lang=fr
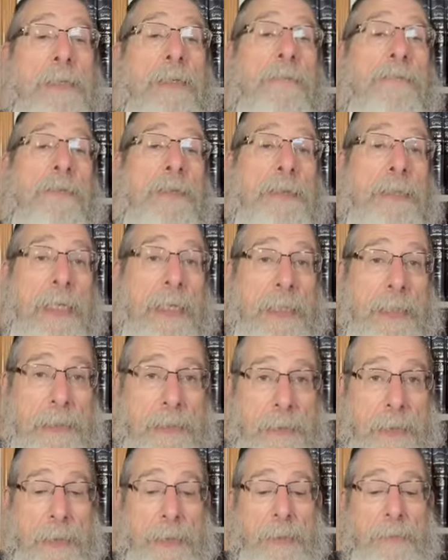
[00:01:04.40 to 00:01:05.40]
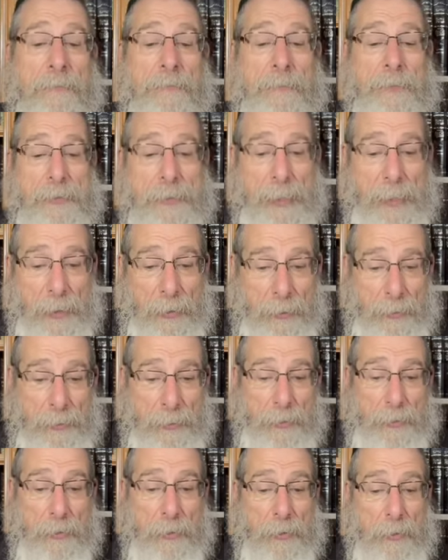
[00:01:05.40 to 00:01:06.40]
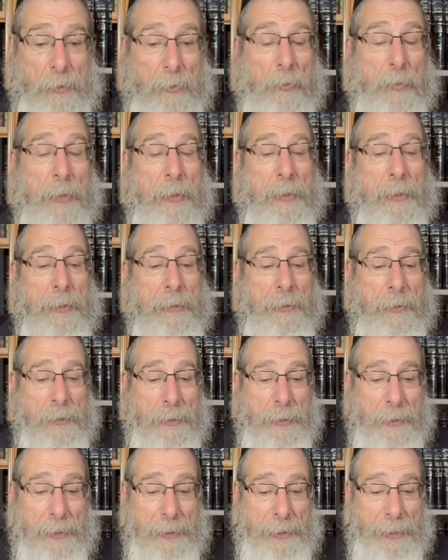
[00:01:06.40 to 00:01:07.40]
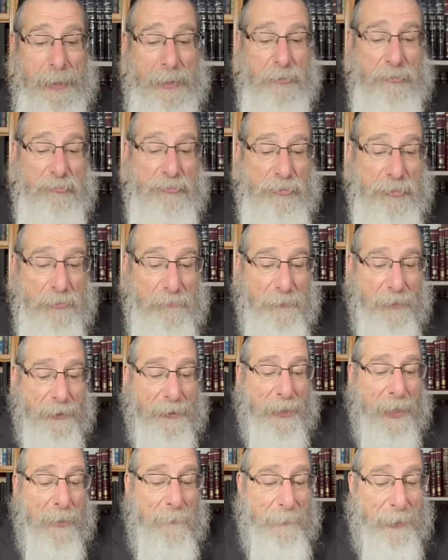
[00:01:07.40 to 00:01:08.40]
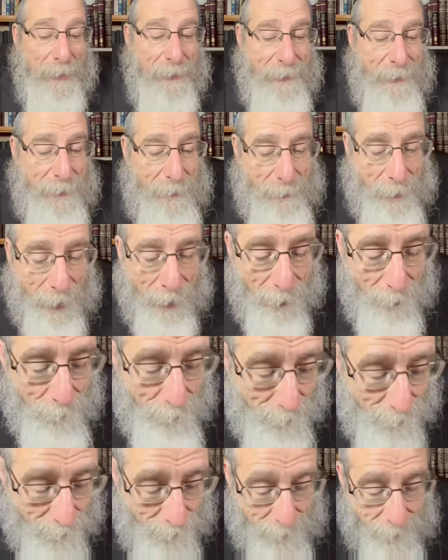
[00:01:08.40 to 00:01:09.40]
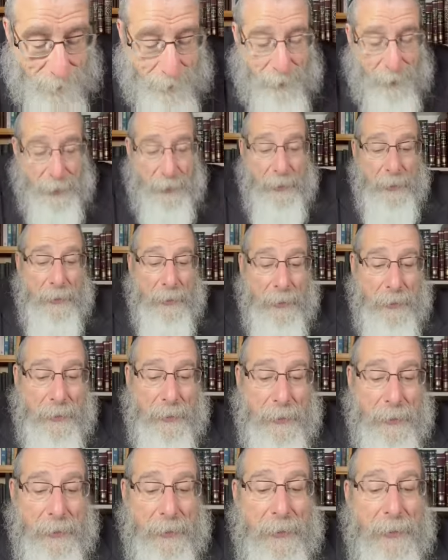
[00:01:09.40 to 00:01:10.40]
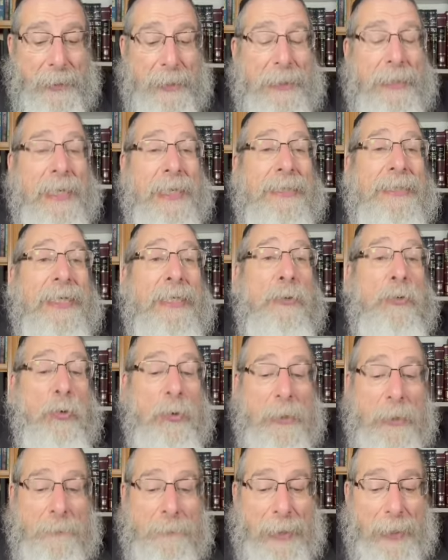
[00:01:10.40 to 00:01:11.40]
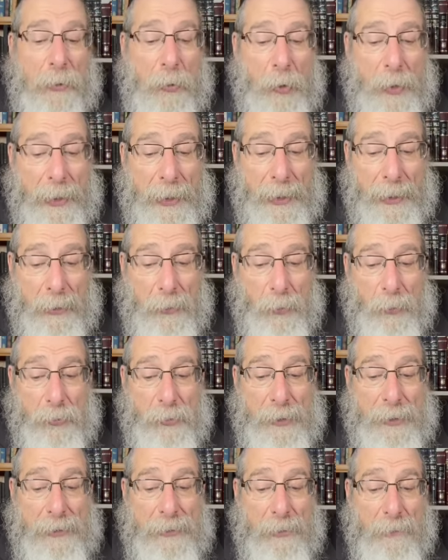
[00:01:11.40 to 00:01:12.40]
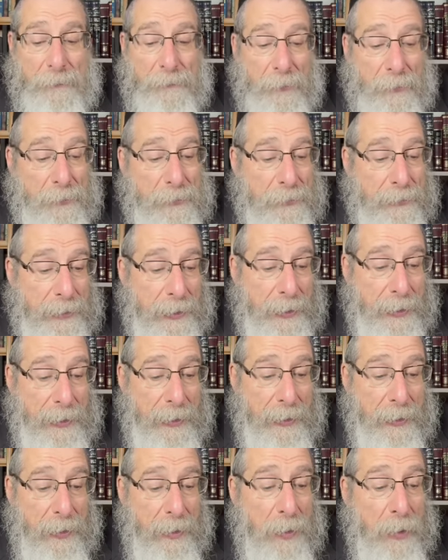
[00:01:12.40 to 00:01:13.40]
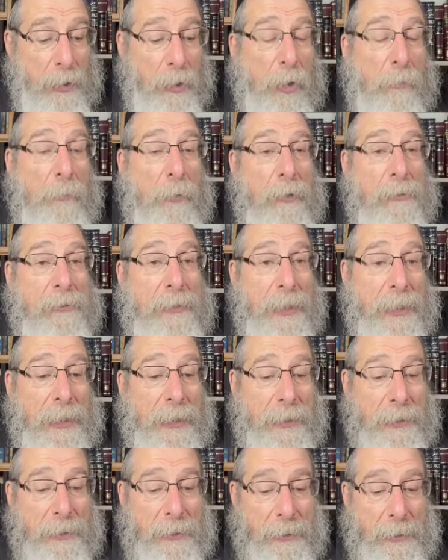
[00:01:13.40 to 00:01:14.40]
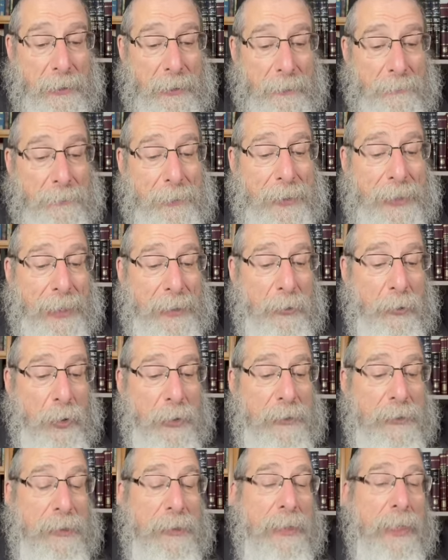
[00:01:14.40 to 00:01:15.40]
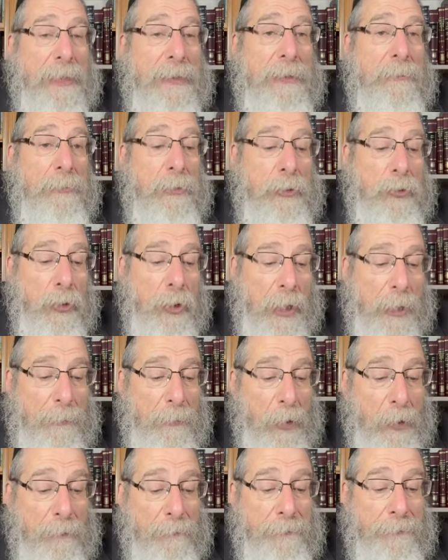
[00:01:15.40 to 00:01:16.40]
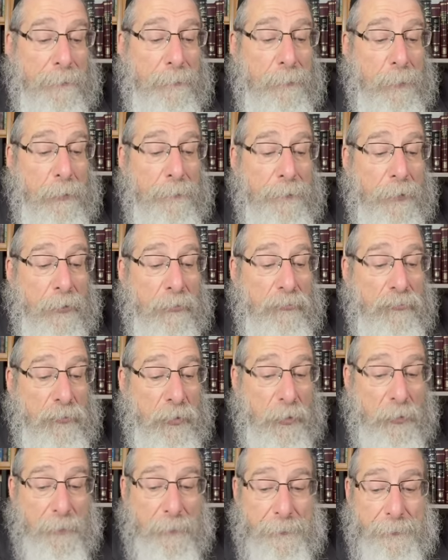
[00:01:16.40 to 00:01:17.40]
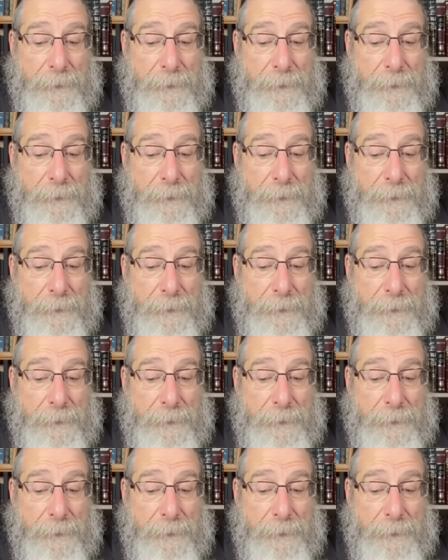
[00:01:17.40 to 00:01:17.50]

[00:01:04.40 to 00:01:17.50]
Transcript: le fils d'Elazar, le fils d'Aaron, le Kohen, Heshiv Hamati Bnei Israël. Il a détourné ma colère contre les enfants d'Israël. Comment ça Bekanoet Kinati Betocham en me vengeant.